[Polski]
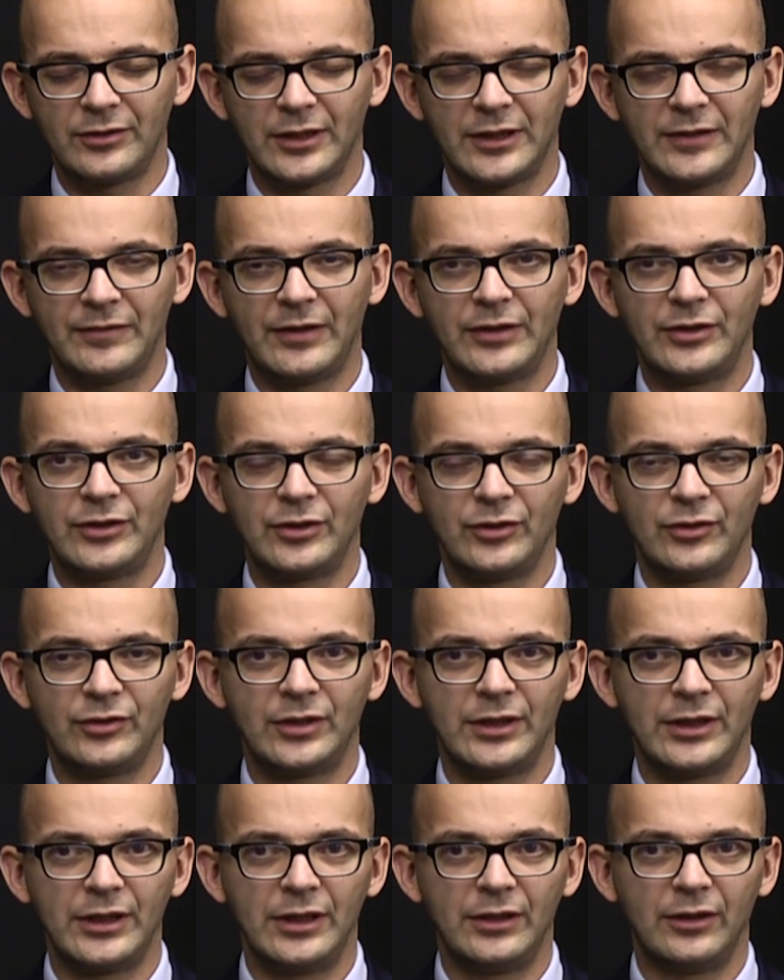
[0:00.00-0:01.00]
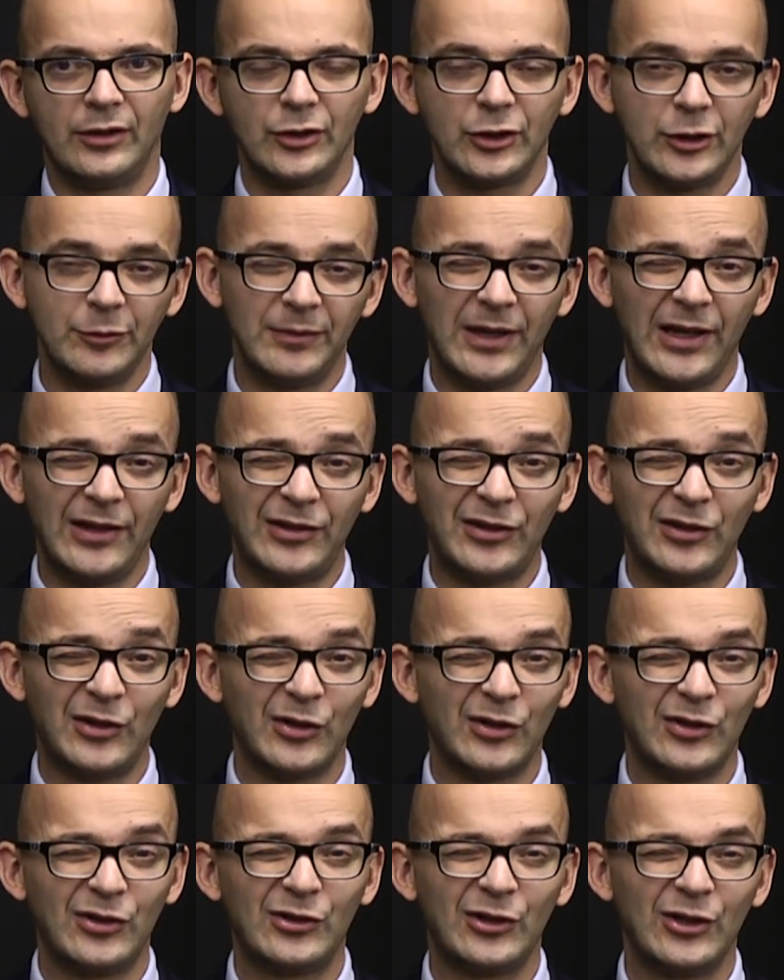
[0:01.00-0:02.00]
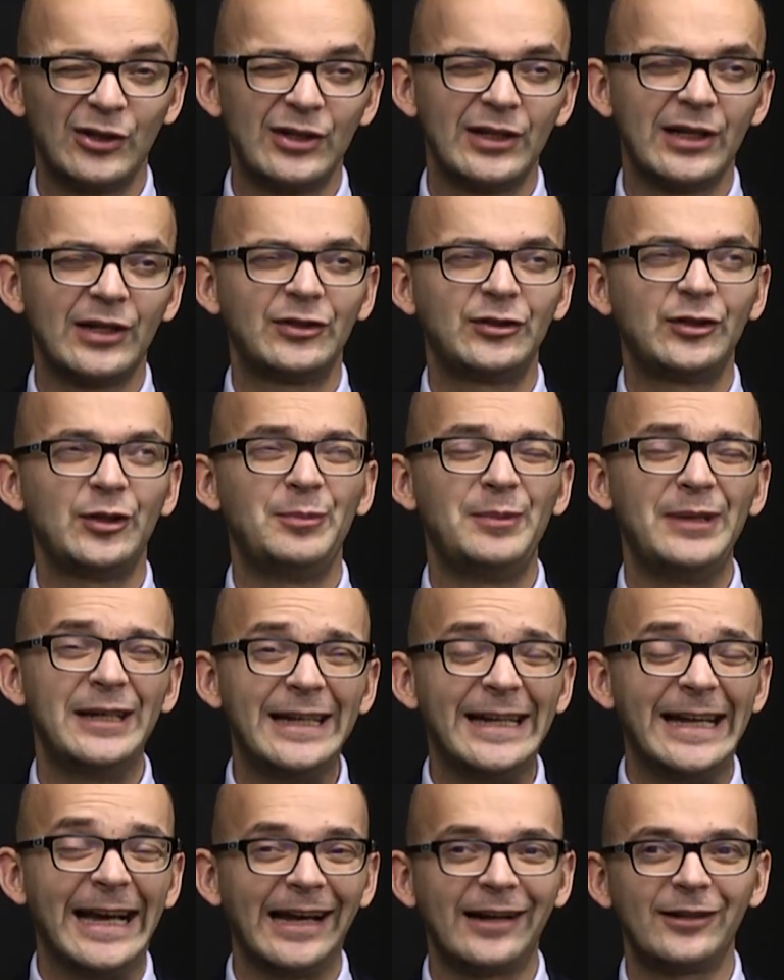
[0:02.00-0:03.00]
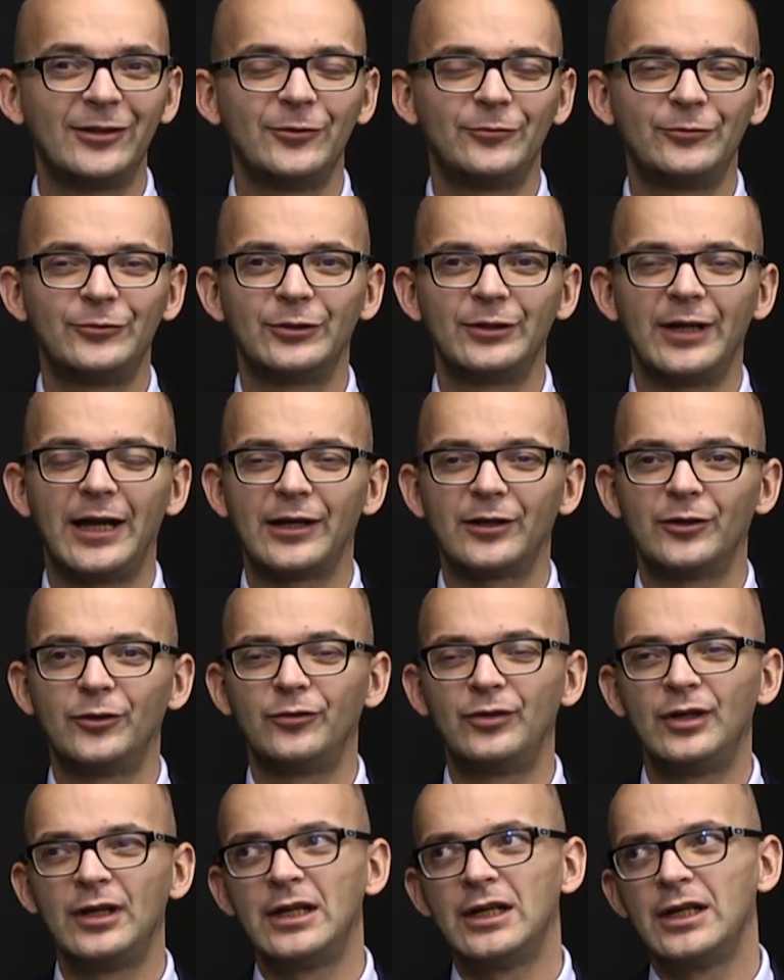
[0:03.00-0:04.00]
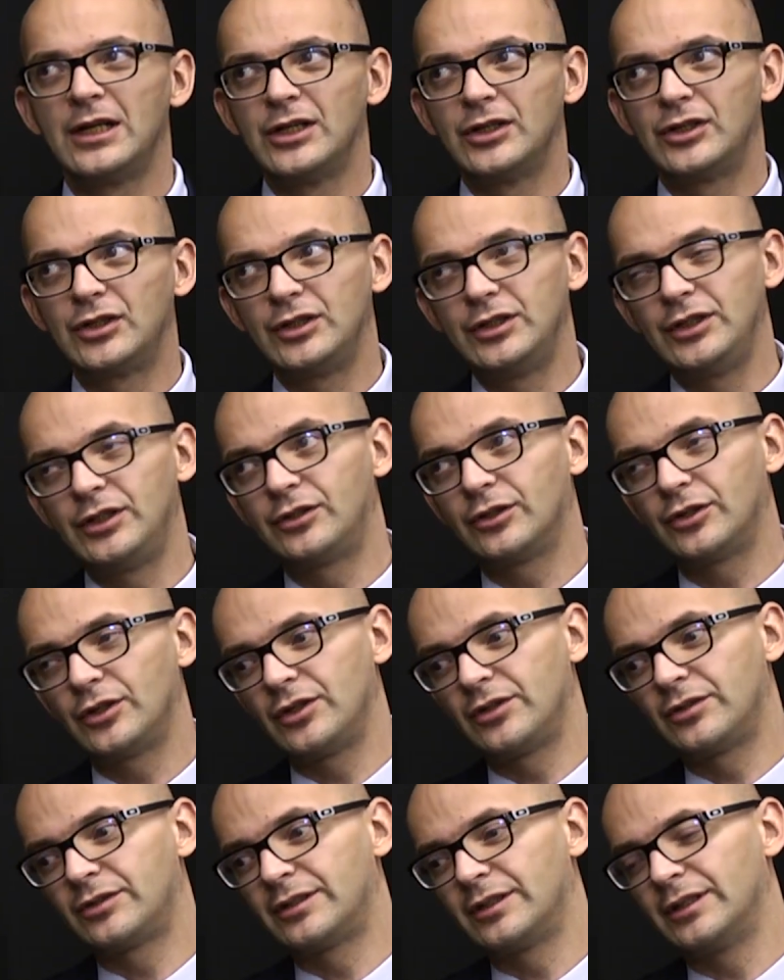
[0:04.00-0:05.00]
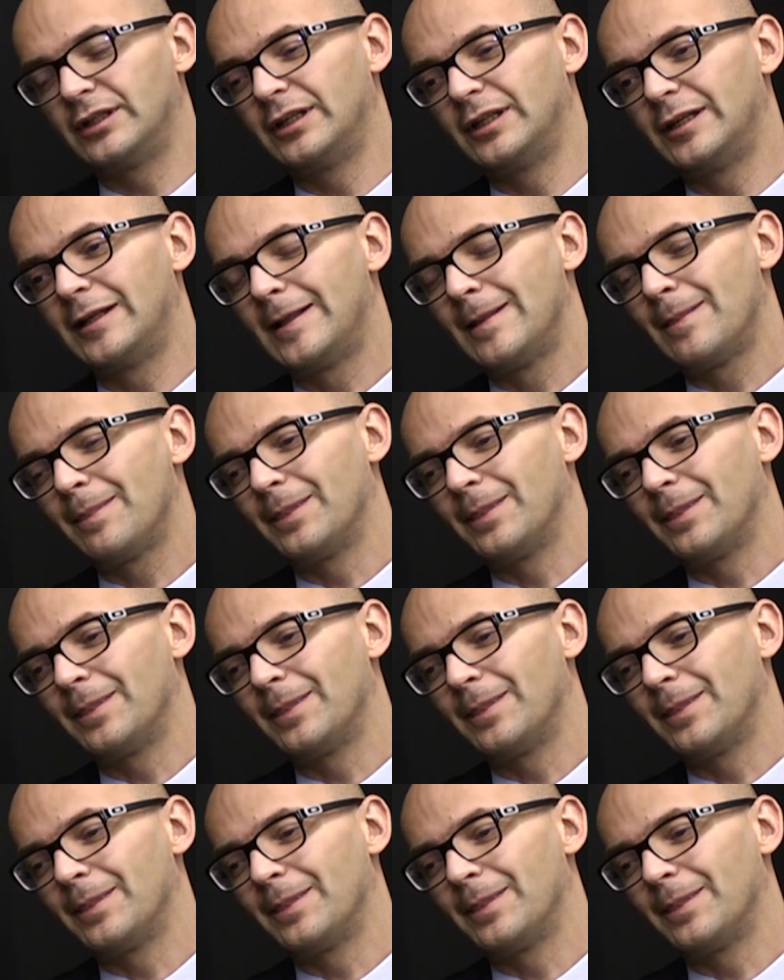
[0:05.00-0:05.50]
za 2018 rok 111 miliardów dolarów, czyli to jest e,